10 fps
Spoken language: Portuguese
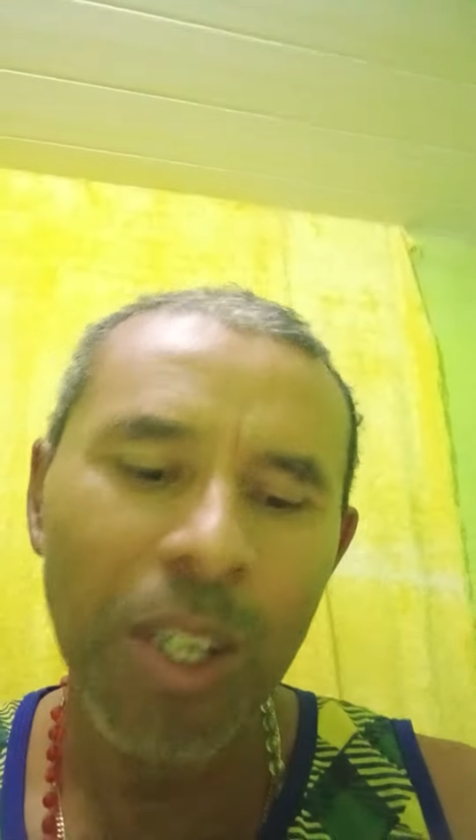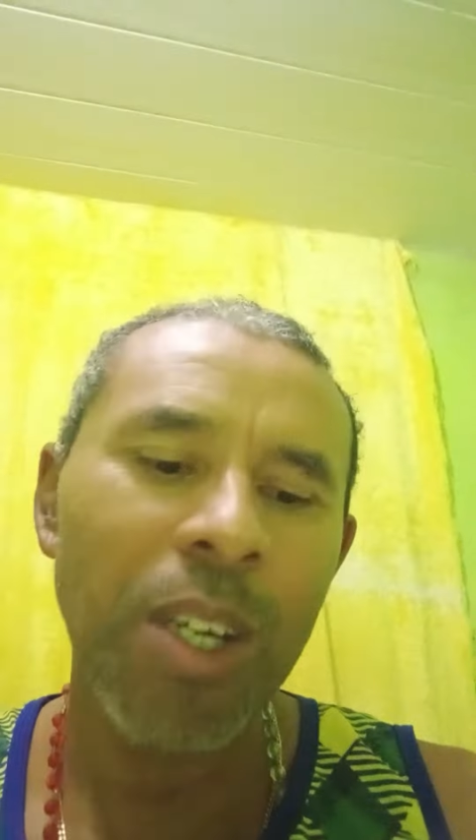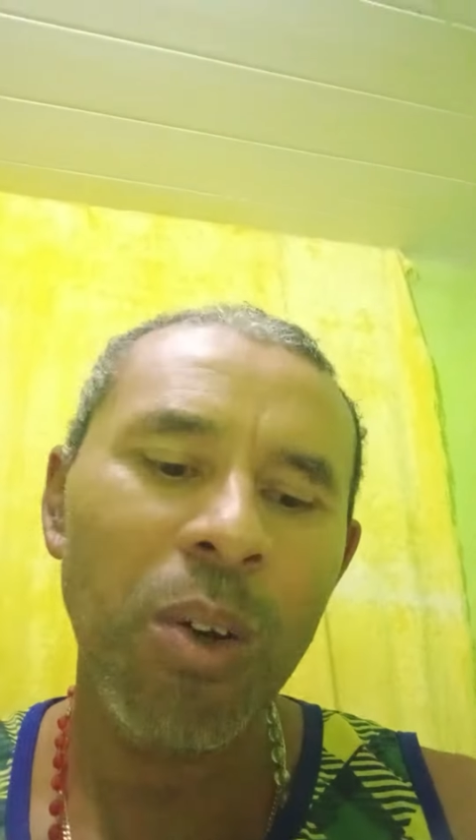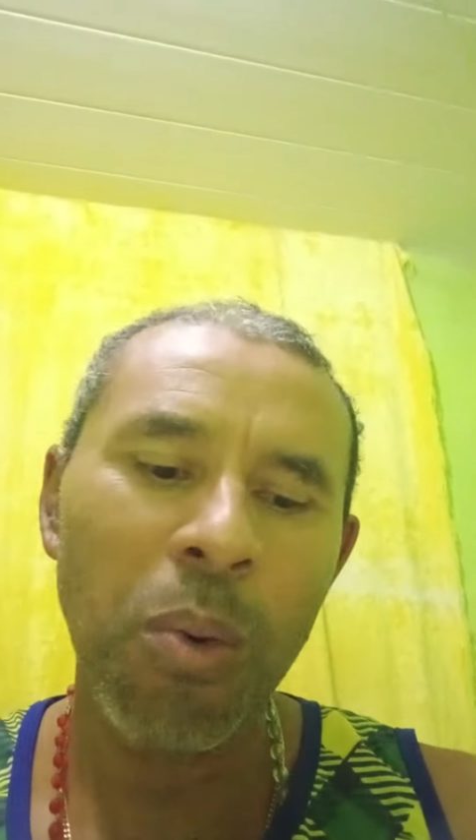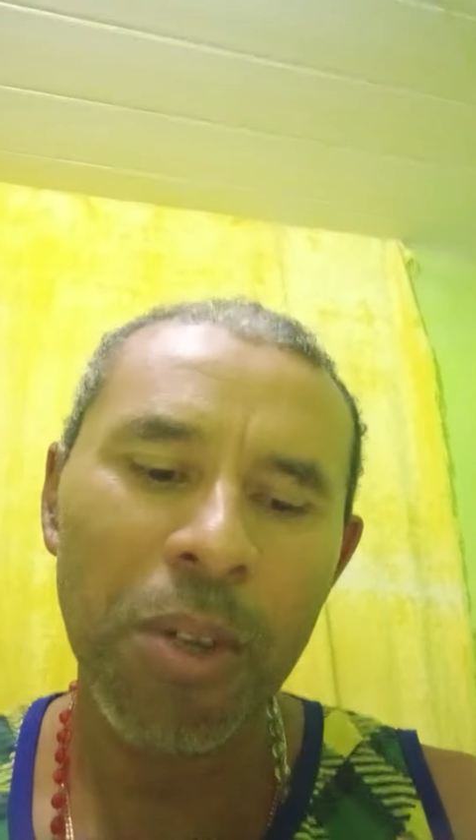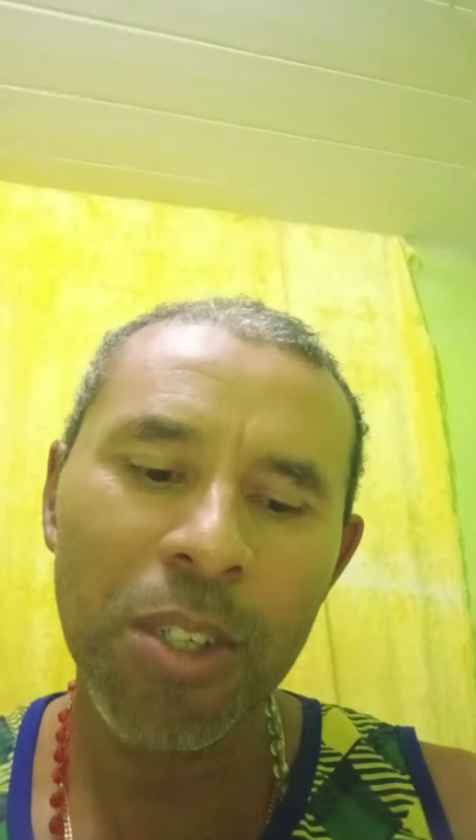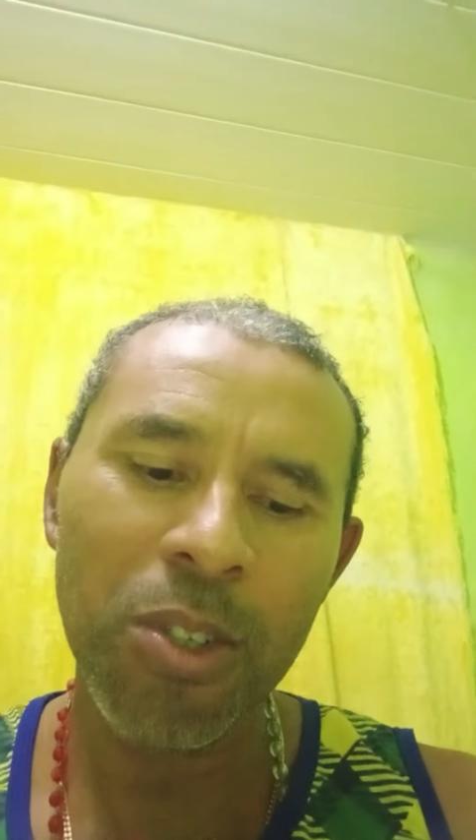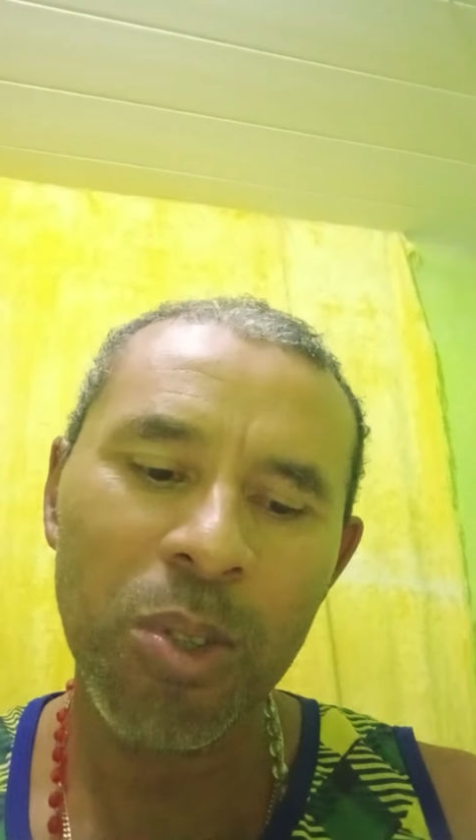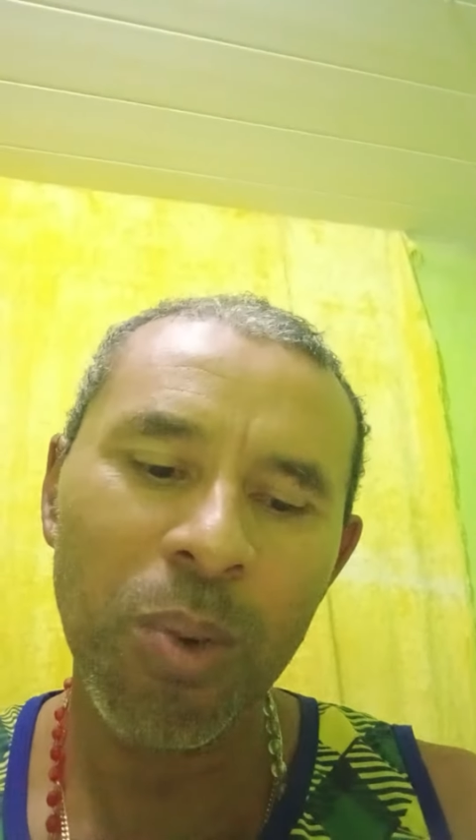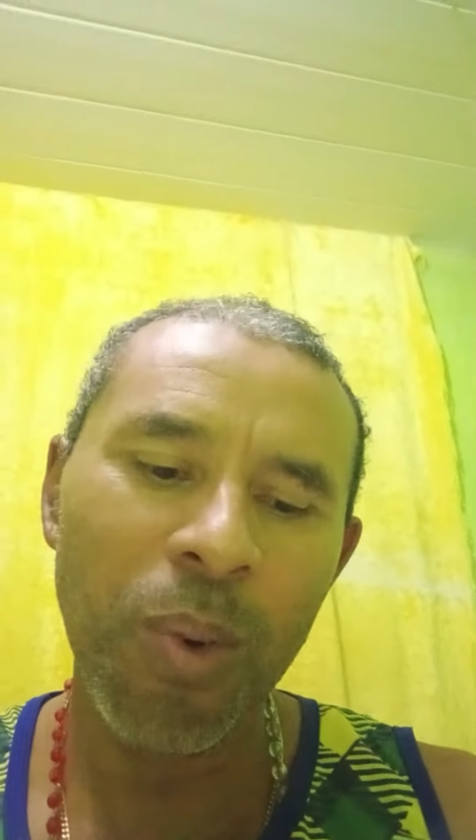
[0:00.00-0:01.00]
eu
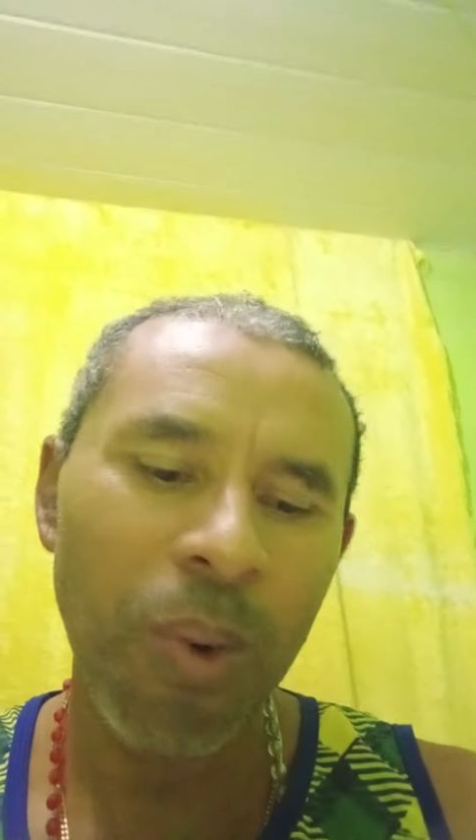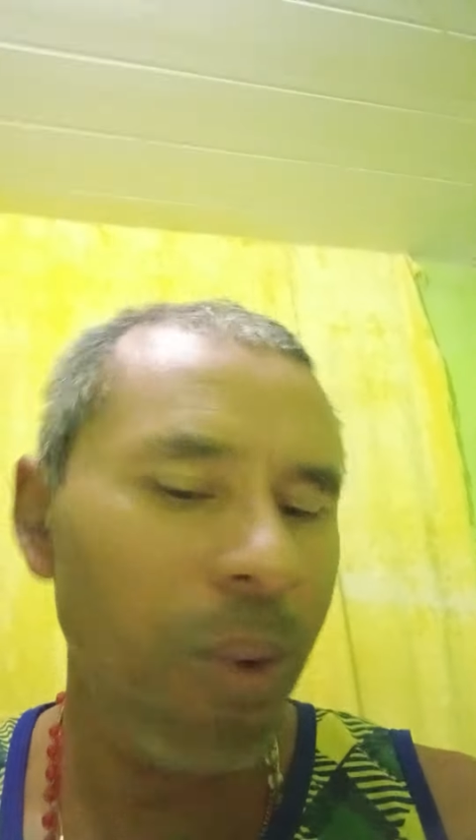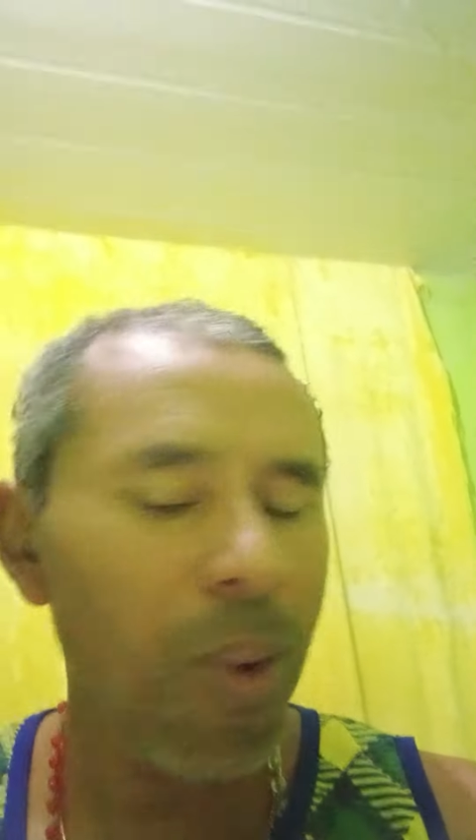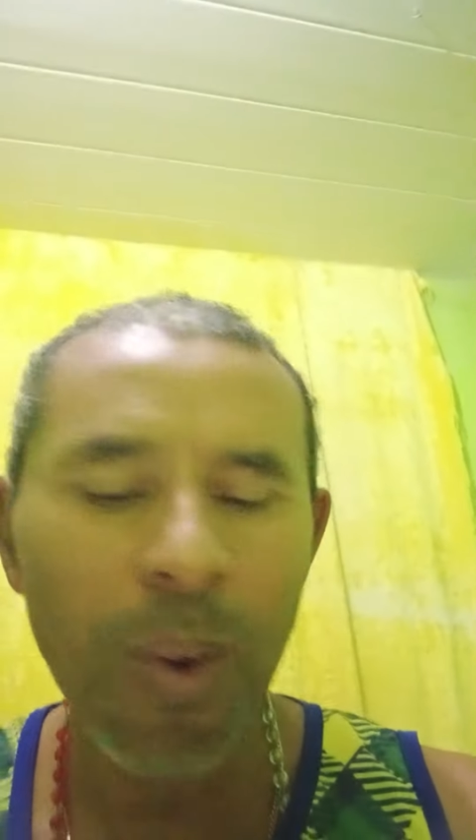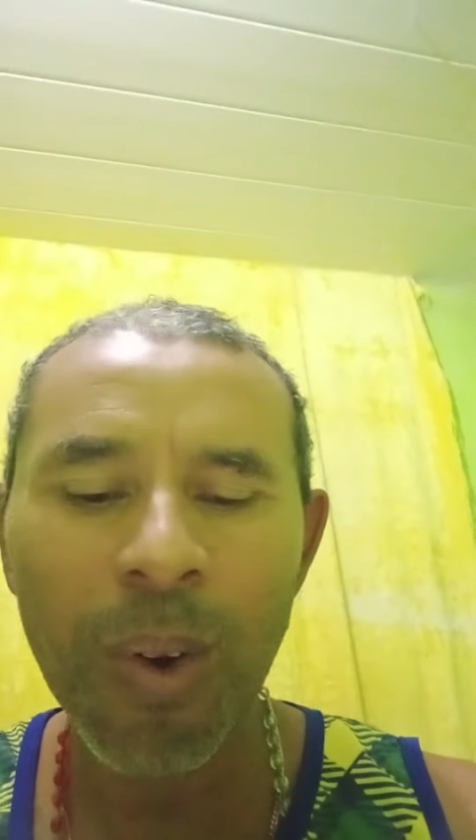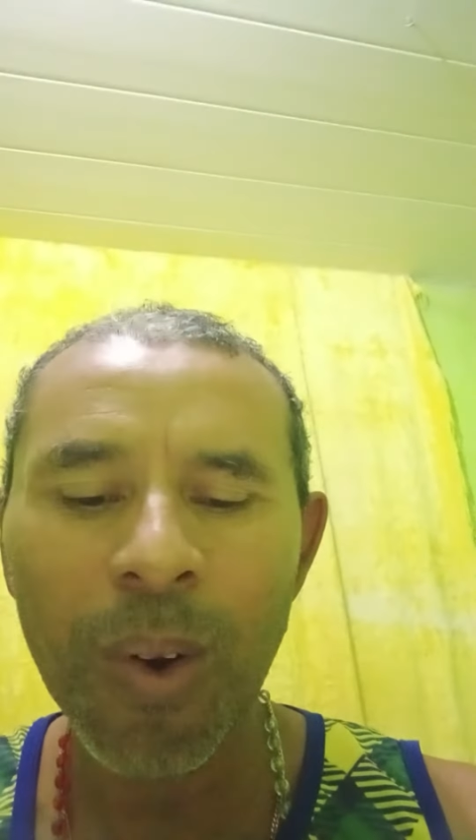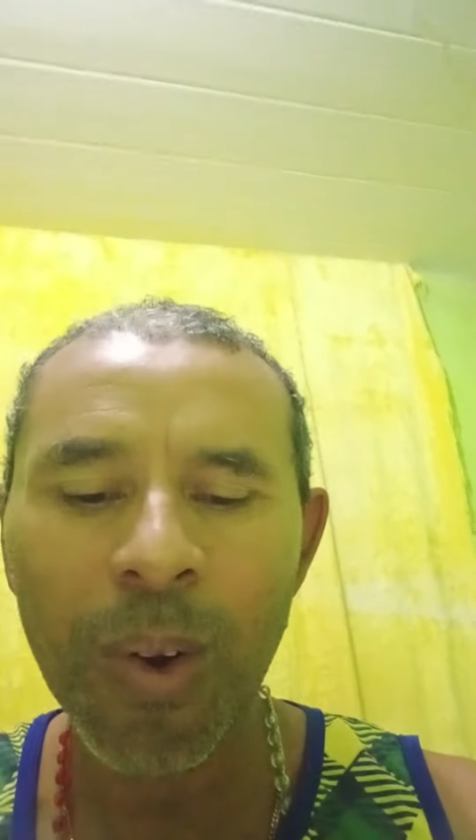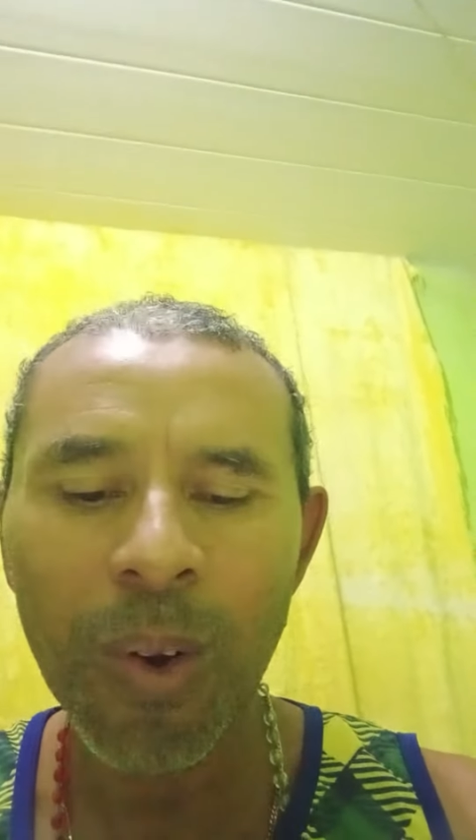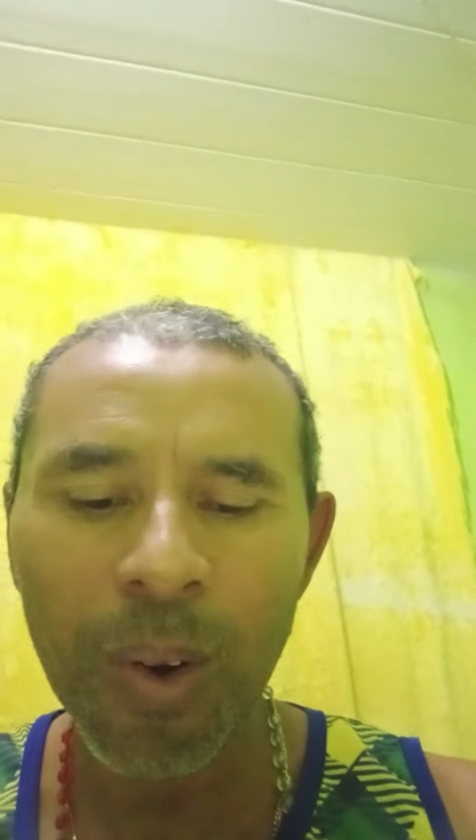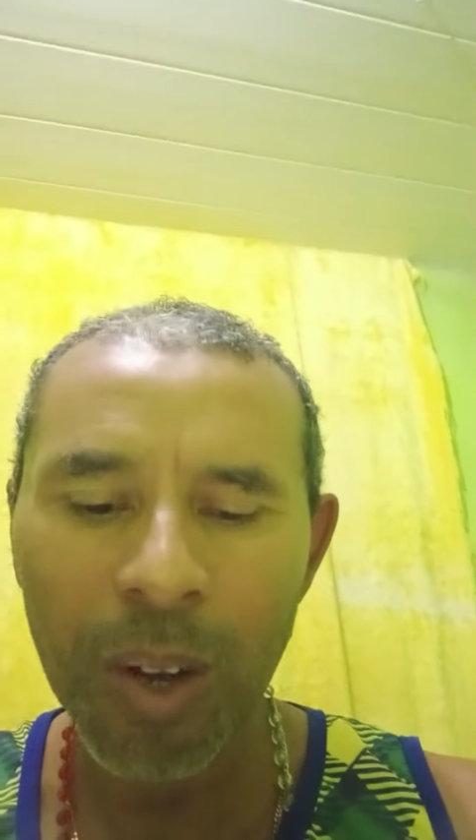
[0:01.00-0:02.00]
estou,